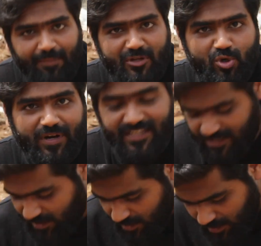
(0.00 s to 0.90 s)
डैमेज होगा
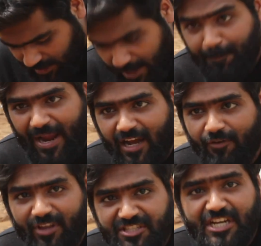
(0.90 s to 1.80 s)
इसका इम्पैक्ट
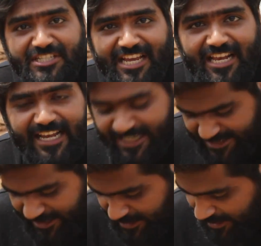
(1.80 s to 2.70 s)
काफ़ी अच्छा झेल लिया
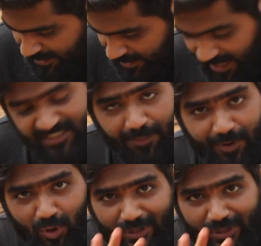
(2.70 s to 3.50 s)
इसने एज़ कम्पेयर टू